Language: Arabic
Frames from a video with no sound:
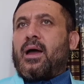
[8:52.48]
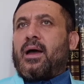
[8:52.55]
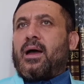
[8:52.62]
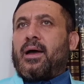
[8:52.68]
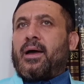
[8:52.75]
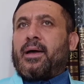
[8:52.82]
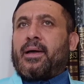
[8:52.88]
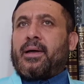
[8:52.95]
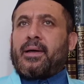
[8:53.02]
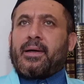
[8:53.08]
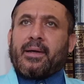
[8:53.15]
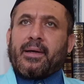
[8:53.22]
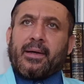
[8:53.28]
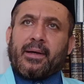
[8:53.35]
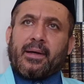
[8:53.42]

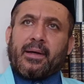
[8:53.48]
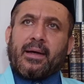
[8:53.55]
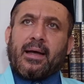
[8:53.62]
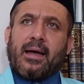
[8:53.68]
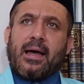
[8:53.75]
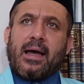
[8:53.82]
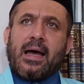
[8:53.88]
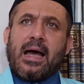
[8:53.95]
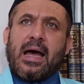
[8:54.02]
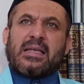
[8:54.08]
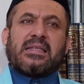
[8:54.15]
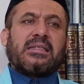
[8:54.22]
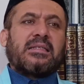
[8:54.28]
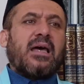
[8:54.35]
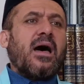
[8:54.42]
آه
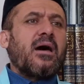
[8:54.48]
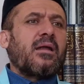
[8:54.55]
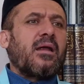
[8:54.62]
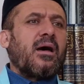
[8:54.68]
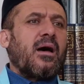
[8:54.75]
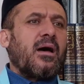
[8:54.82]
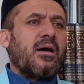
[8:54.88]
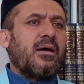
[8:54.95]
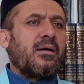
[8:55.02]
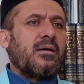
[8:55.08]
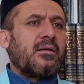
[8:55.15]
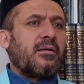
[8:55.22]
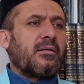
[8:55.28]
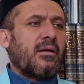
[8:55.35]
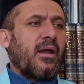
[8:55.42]
الزهرة
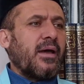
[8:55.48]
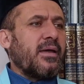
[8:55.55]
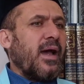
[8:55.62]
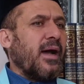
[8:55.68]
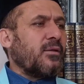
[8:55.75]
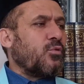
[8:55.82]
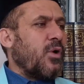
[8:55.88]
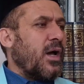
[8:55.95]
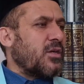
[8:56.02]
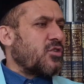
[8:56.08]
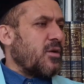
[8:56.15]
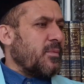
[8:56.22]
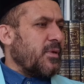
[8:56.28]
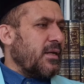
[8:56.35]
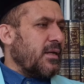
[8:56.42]
رائحتها
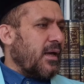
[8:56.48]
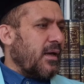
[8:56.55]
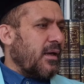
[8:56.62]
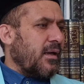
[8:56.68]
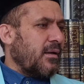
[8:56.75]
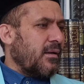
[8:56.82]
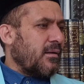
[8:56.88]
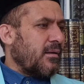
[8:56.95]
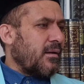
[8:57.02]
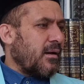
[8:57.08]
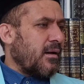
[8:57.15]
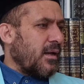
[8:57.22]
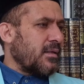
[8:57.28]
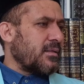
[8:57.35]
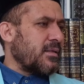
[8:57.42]
جميلة
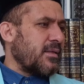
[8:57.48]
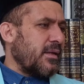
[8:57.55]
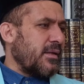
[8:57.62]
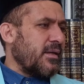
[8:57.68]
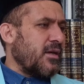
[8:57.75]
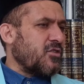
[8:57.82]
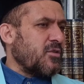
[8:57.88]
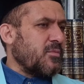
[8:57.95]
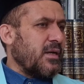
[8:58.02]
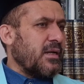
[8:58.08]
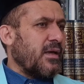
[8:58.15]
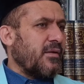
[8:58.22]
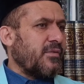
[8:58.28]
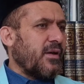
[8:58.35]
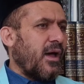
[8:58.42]
خلاص إذا هي
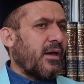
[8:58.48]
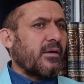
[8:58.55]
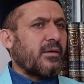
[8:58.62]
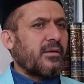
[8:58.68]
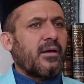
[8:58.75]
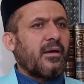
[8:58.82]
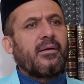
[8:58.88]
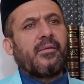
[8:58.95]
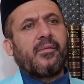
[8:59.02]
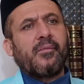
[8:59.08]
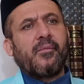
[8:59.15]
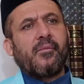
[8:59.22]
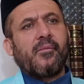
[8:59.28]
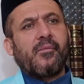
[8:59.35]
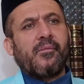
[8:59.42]
جميلة في حقك
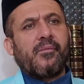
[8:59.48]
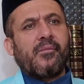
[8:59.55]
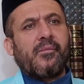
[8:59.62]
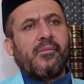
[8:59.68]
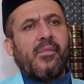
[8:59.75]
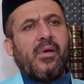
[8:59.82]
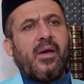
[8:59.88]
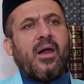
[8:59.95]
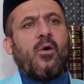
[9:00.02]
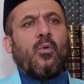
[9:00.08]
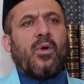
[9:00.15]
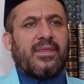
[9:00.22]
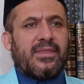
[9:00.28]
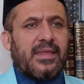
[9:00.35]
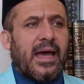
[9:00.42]

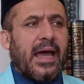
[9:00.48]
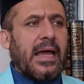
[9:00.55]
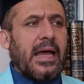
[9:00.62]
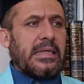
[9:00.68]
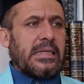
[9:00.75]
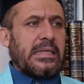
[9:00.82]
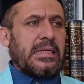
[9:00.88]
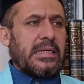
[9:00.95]
والثاني